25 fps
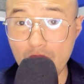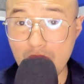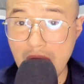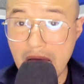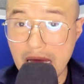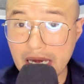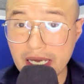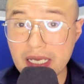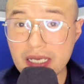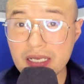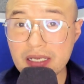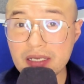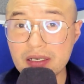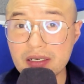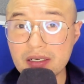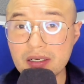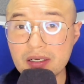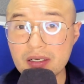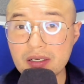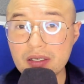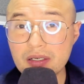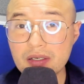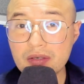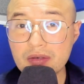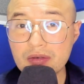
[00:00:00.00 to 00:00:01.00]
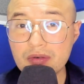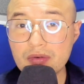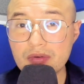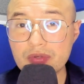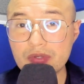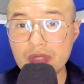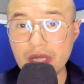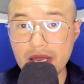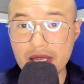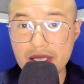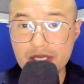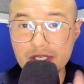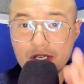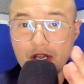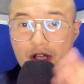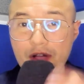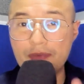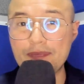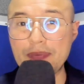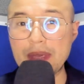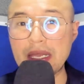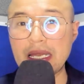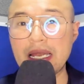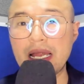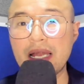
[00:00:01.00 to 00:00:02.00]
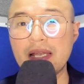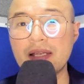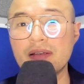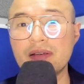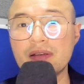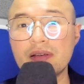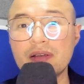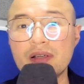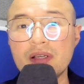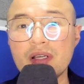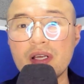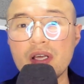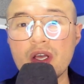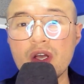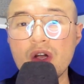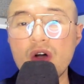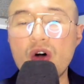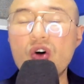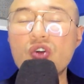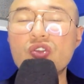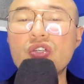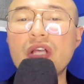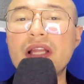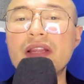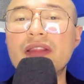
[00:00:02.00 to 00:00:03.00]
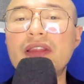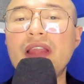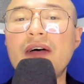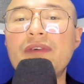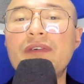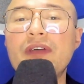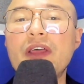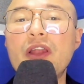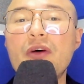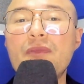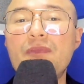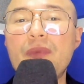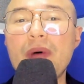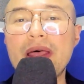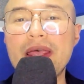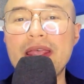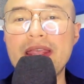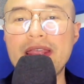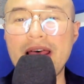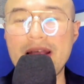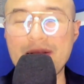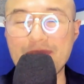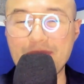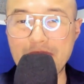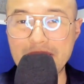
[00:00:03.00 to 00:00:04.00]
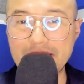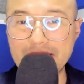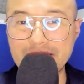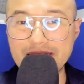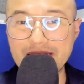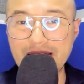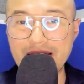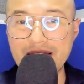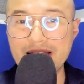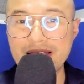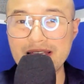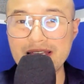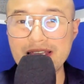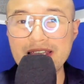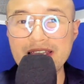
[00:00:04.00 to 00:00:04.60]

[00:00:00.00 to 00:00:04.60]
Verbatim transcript: Cali. ¿Ustedes qué opinan? o Santa Fe lo puede dar vuelta?